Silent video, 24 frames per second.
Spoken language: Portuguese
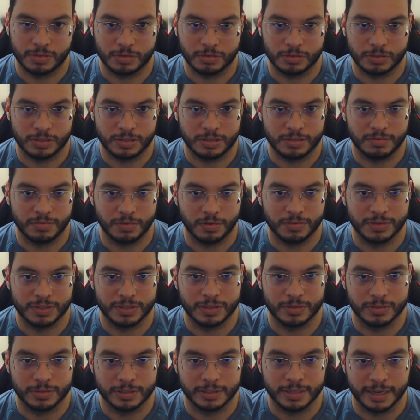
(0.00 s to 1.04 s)
os
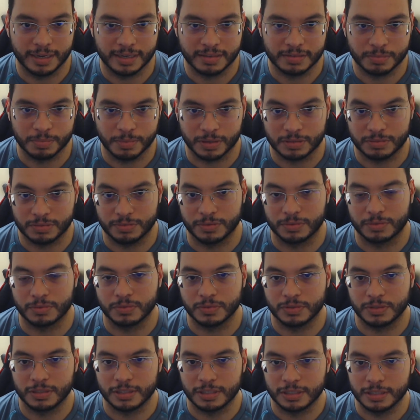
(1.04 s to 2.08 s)
desenvolvedores da Xbox vão
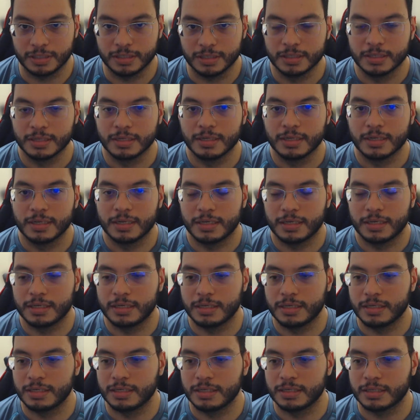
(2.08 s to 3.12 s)
conseguir.
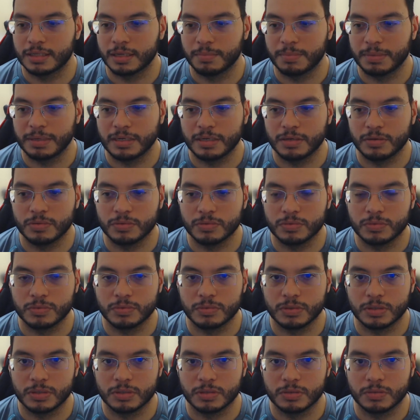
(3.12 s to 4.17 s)
E também não,
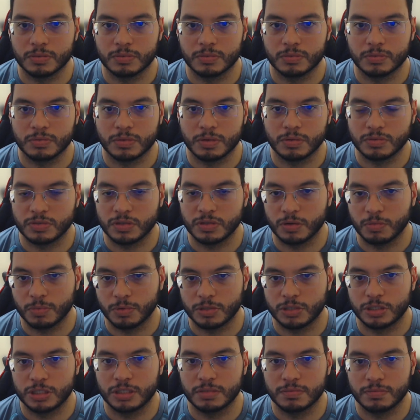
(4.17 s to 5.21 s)
não, não sei o
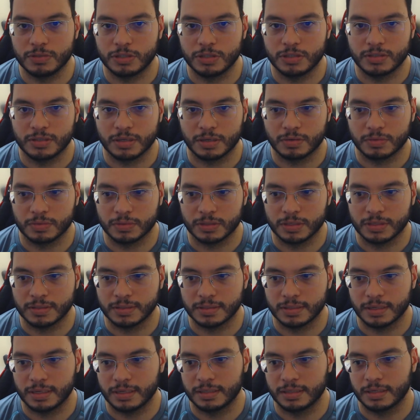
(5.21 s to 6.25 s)
motivo disso
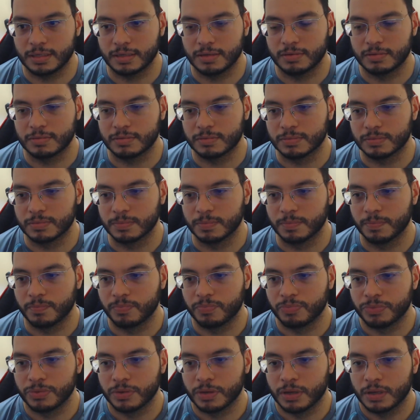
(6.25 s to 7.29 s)
acontecer, então
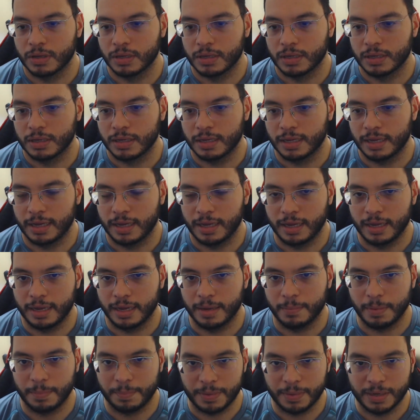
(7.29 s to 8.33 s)

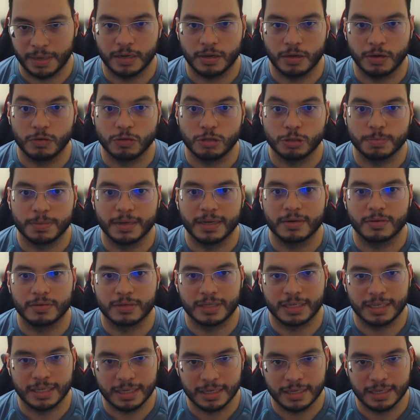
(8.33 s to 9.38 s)
é, é uma pena. Eu espero
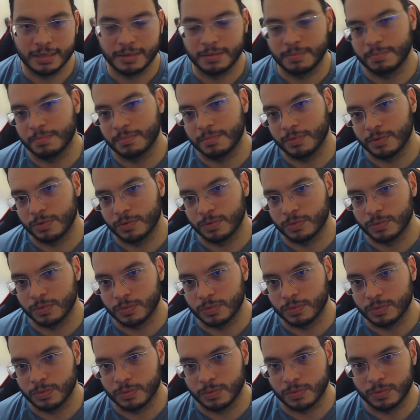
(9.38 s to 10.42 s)
que
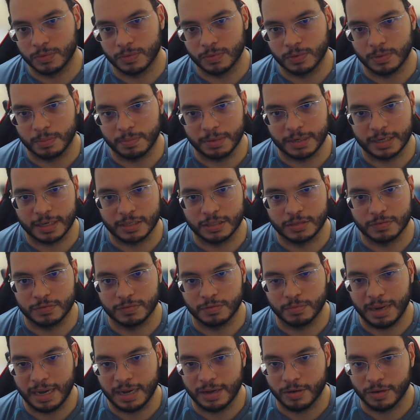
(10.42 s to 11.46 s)
o, o
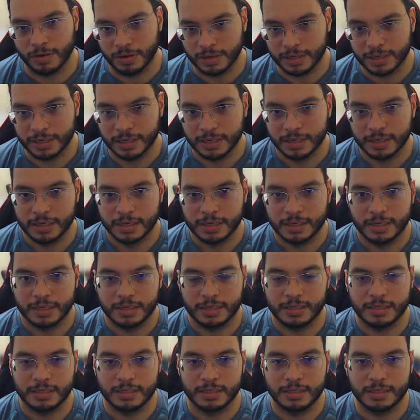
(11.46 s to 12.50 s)
aplicativo melhore
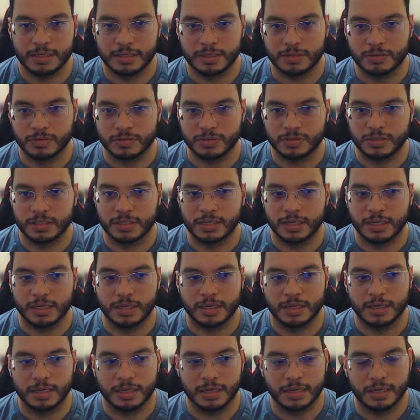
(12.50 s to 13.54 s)
e
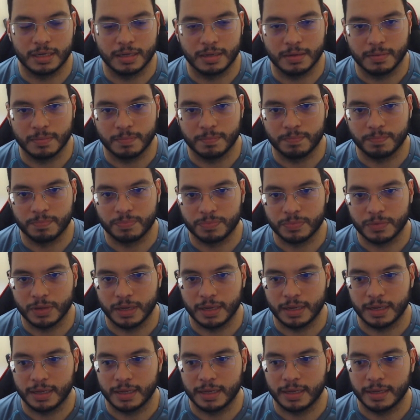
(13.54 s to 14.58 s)
consiga
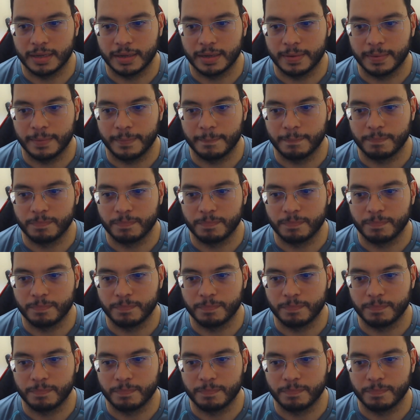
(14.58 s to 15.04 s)
é,